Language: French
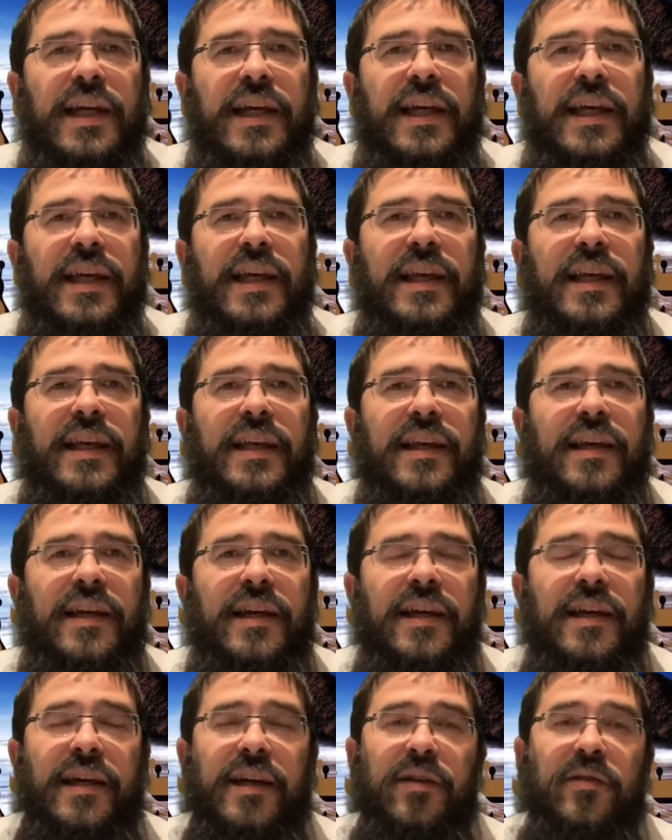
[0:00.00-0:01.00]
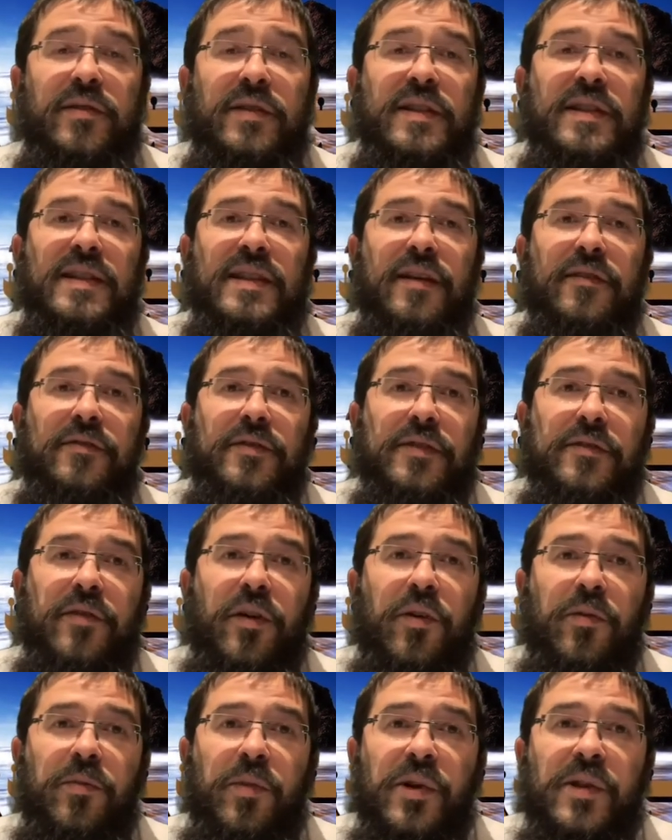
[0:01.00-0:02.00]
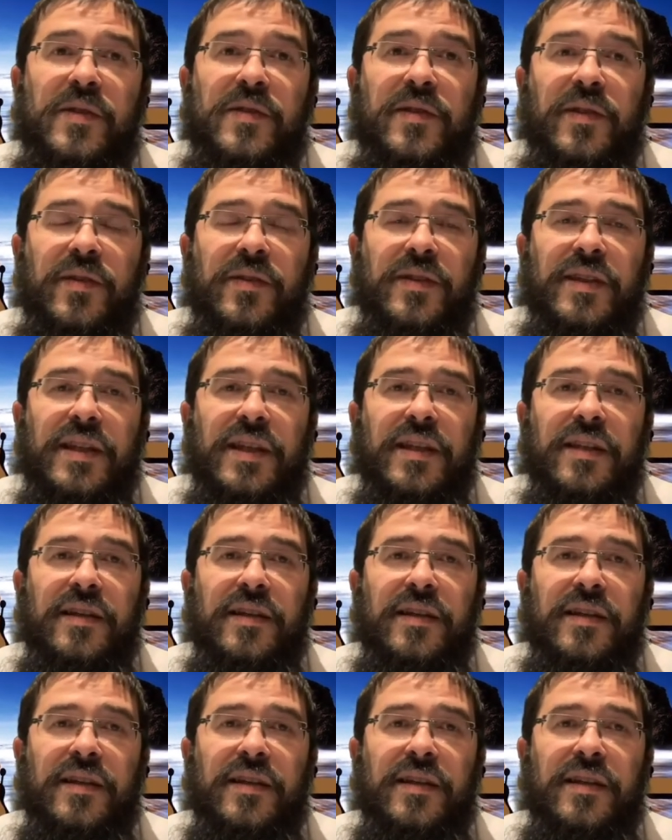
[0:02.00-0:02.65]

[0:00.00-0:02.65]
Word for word: et réussissent à vivre en bonne santé.